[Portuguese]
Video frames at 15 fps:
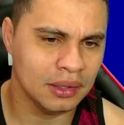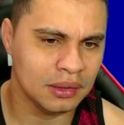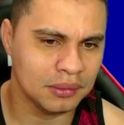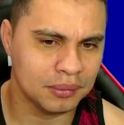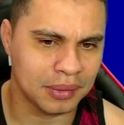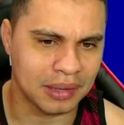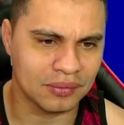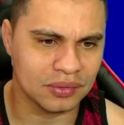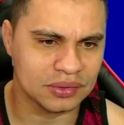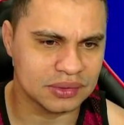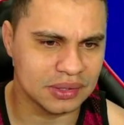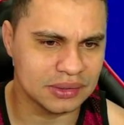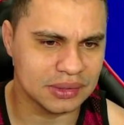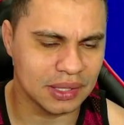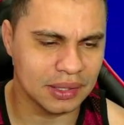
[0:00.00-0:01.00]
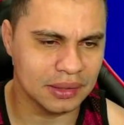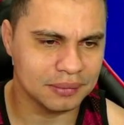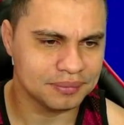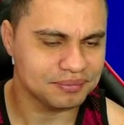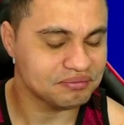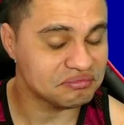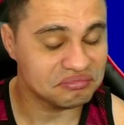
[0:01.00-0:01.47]
para vocês aí.
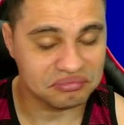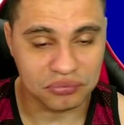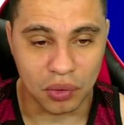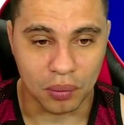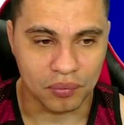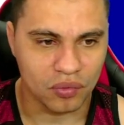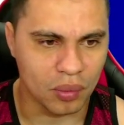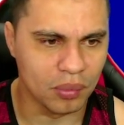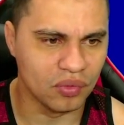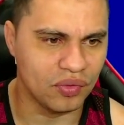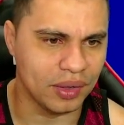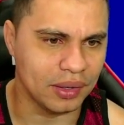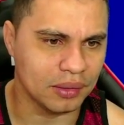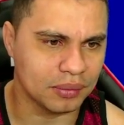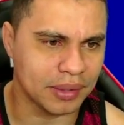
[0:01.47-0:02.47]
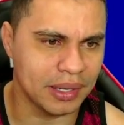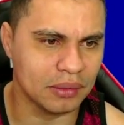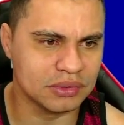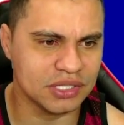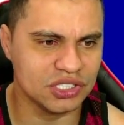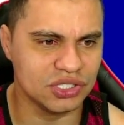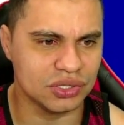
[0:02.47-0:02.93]
Bom, vamos ver, eu creio
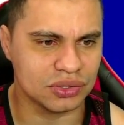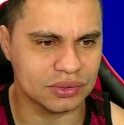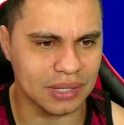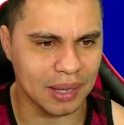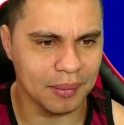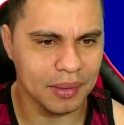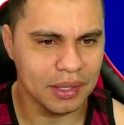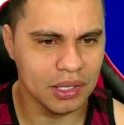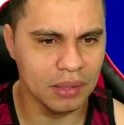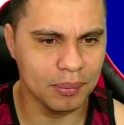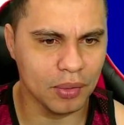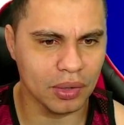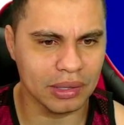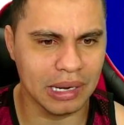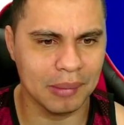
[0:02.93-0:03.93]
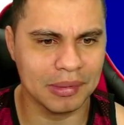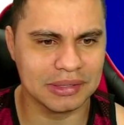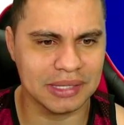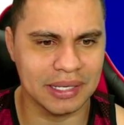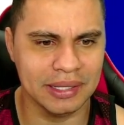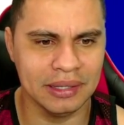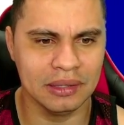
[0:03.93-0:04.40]
que seja isso, tá? E
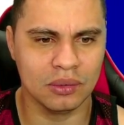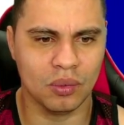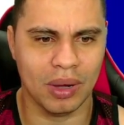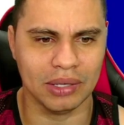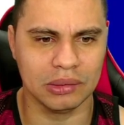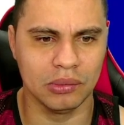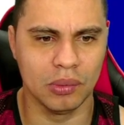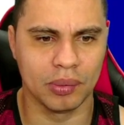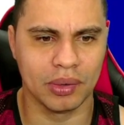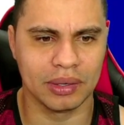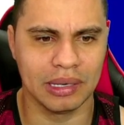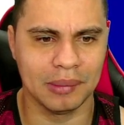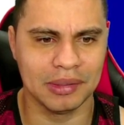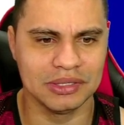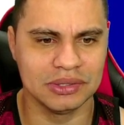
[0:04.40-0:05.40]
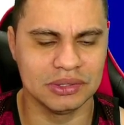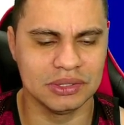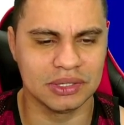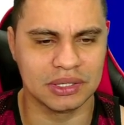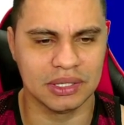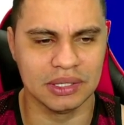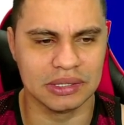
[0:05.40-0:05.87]
programas aí, 4 mil programas
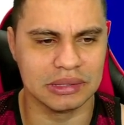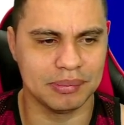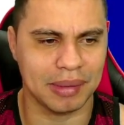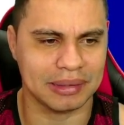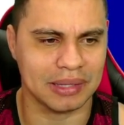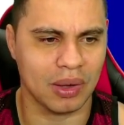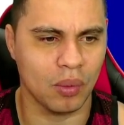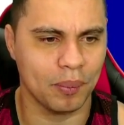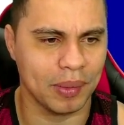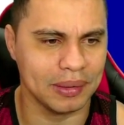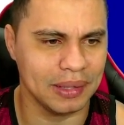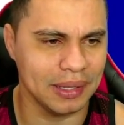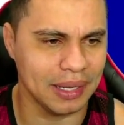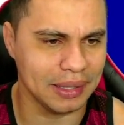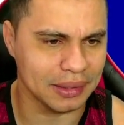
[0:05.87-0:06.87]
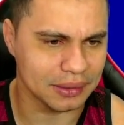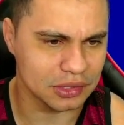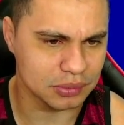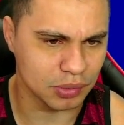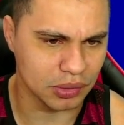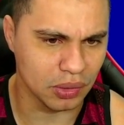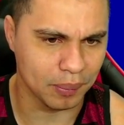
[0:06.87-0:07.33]
de 15 para estar tá upando ele aí,
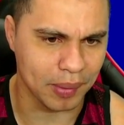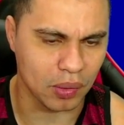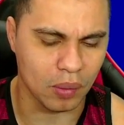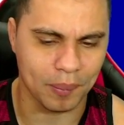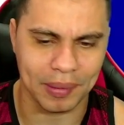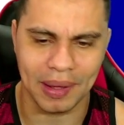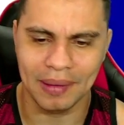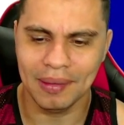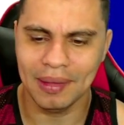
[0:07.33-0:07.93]
disponível para comprar